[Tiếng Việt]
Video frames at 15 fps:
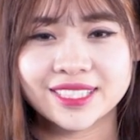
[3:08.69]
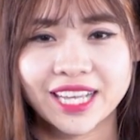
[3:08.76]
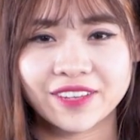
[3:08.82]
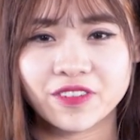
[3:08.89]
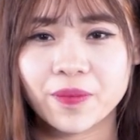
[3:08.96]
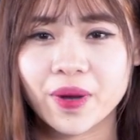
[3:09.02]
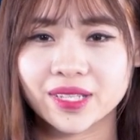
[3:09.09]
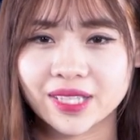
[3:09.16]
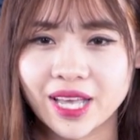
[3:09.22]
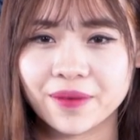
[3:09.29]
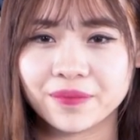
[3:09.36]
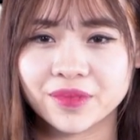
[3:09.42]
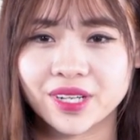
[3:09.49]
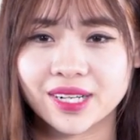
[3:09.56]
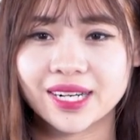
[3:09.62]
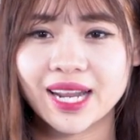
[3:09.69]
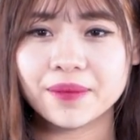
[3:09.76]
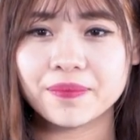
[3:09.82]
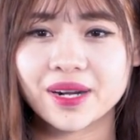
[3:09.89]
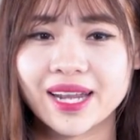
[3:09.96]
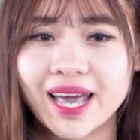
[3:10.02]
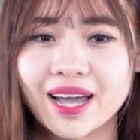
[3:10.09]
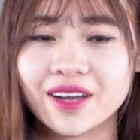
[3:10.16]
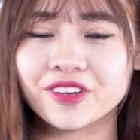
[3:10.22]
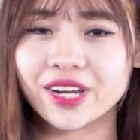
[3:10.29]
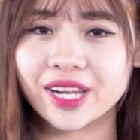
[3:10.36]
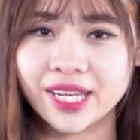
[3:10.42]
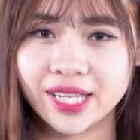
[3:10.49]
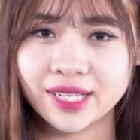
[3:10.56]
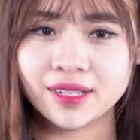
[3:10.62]
Sảnh và bậc thềm được lát bằng đá
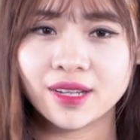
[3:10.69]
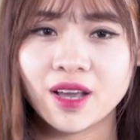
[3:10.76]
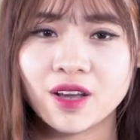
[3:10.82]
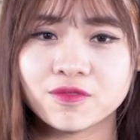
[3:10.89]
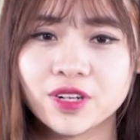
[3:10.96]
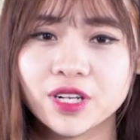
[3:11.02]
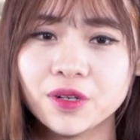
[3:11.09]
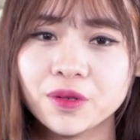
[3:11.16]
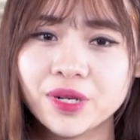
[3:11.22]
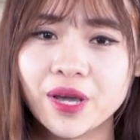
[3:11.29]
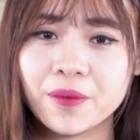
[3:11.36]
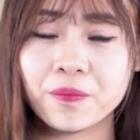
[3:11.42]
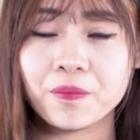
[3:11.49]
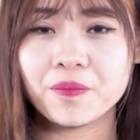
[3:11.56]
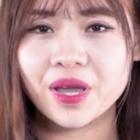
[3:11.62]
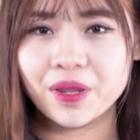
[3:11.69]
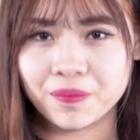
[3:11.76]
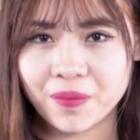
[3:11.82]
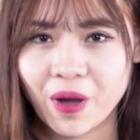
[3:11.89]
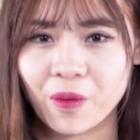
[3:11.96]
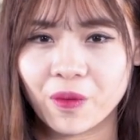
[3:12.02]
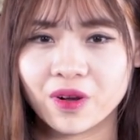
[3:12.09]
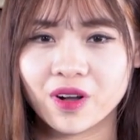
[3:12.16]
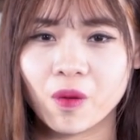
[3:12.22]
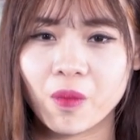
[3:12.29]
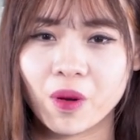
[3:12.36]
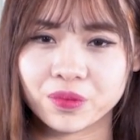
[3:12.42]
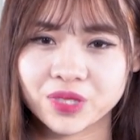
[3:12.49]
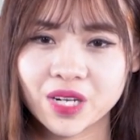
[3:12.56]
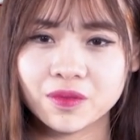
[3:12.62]
granite với ưu điểm bền màu, không
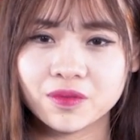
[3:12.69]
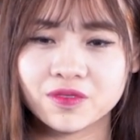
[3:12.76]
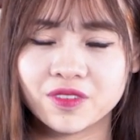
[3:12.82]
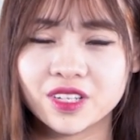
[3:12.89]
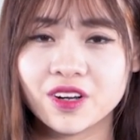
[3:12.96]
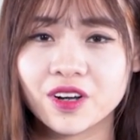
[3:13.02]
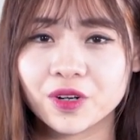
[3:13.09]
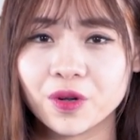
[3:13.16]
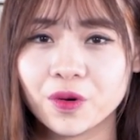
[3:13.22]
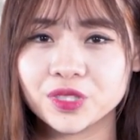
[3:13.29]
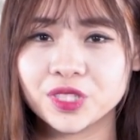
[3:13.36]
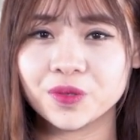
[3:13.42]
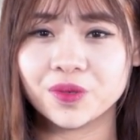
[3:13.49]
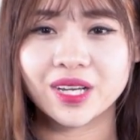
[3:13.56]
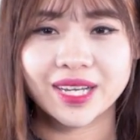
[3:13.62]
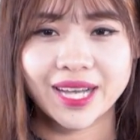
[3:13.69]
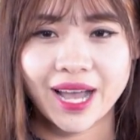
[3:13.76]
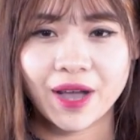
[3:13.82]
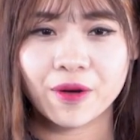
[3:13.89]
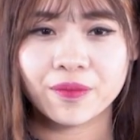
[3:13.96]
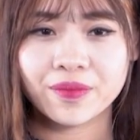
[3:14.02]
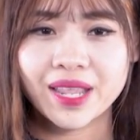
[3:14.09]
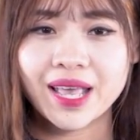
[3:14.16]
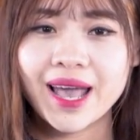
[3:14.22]
bong tróc với cường độ chịu lực cao.